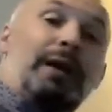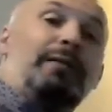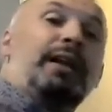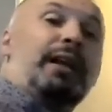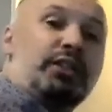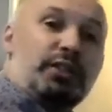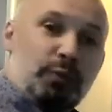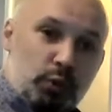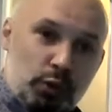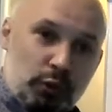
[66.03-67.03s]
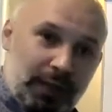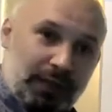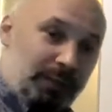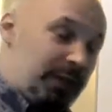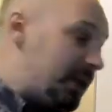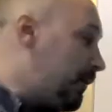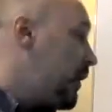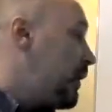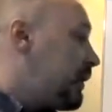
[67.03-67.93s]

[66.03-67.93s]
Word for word: правая, конечно, безусловно, от меня.